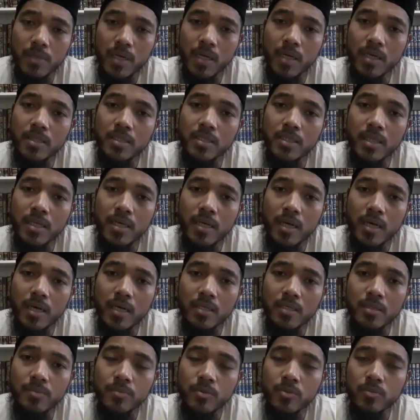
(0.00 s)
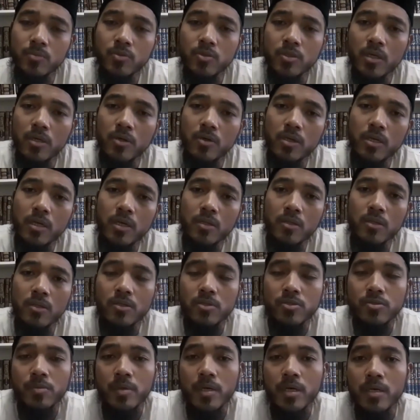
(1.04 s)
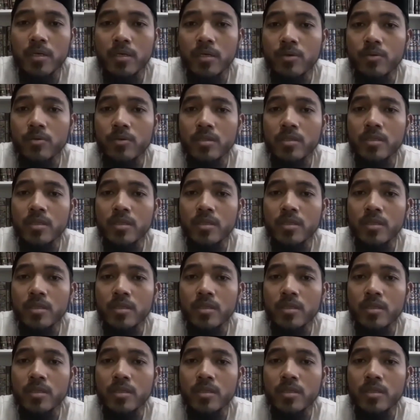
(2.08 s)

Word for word: maka dia akan dipermudah oleh Allah Subhanahu